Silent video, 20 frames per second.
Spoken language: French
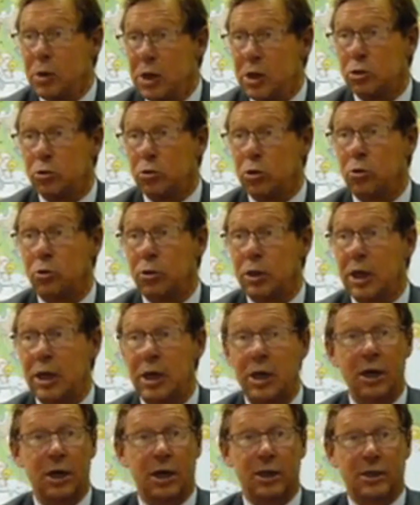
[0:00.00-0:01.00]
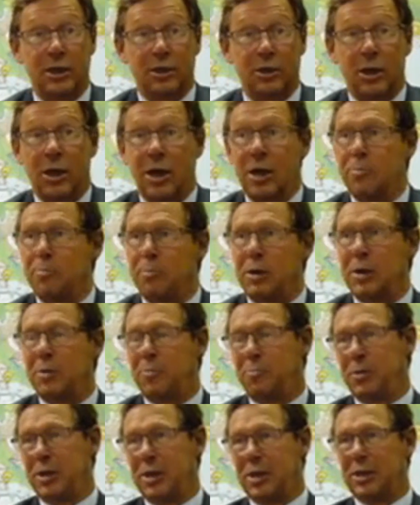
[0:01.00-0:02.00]
Oui, je reconnais. Mmh.
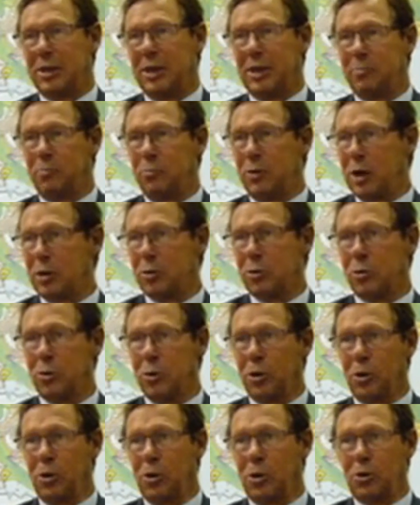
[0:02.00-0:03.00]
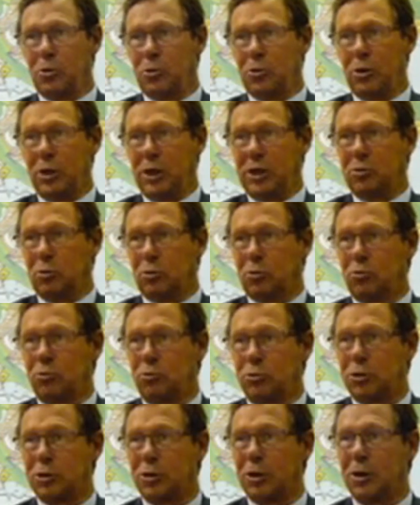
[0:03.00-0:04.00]
mais mais dites-moi que ils
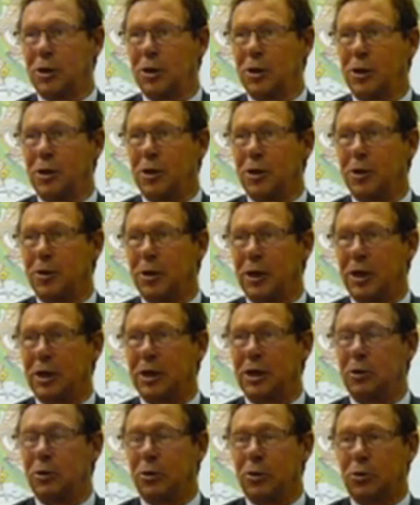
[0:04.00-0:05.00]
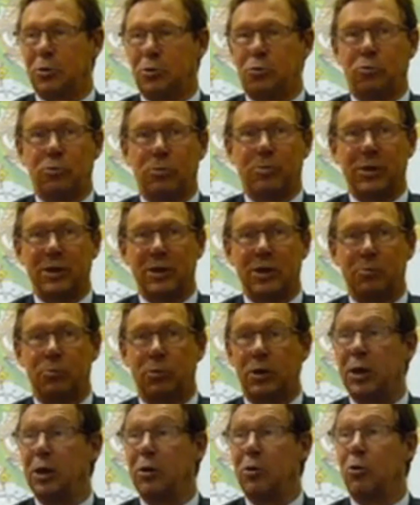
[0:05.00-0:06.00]
sont tous euh, et que tous
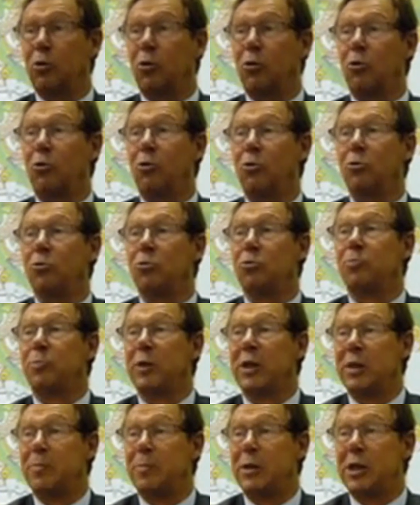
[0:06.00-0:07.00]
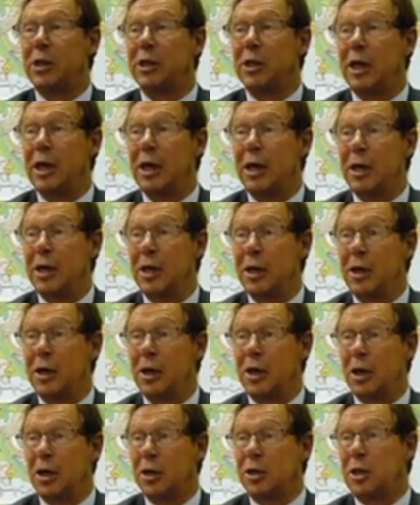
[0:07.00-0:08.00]
mes employés auront une pénibilité
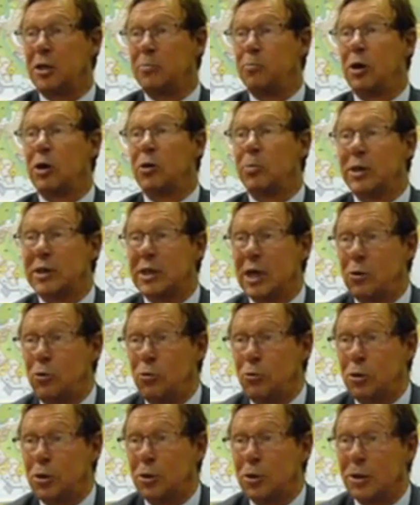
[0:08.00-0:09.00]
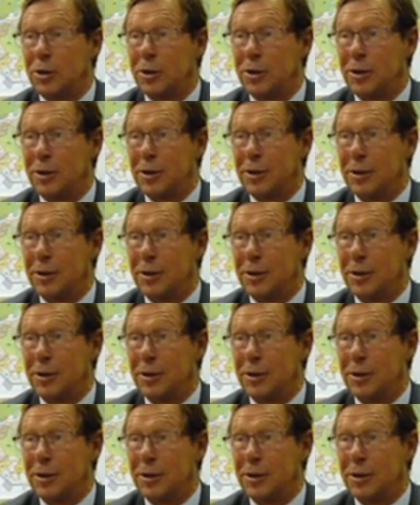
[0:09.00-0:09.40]
et dites-moi combien ça coûte.